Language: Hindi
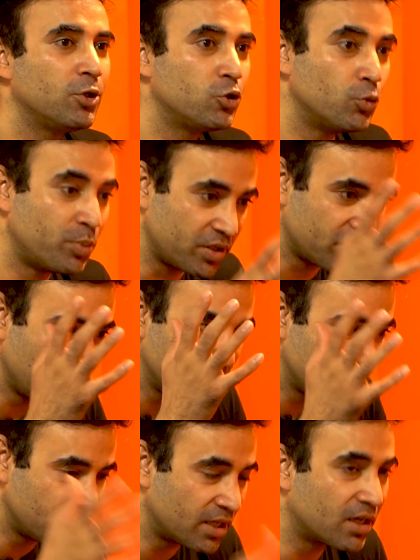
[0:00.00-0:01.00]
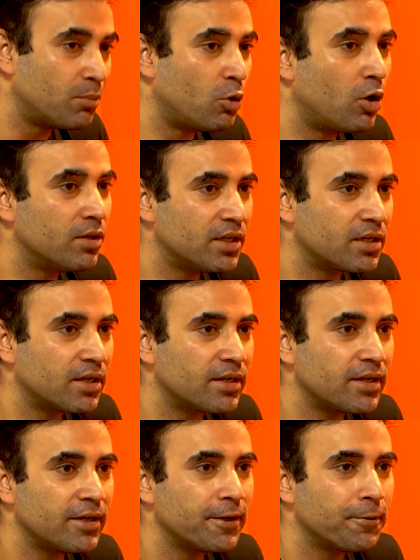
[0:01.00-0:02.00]
जो परेशान थे घर का माहौल देख
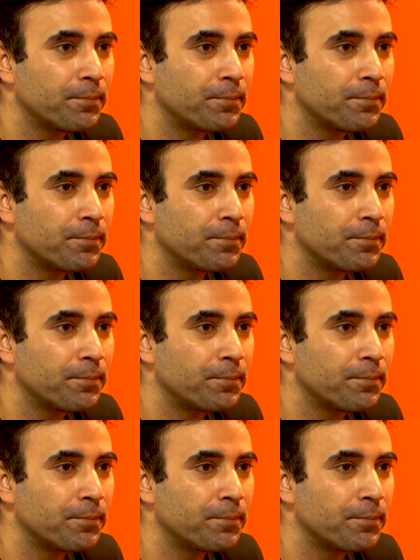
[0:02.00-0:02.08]
करके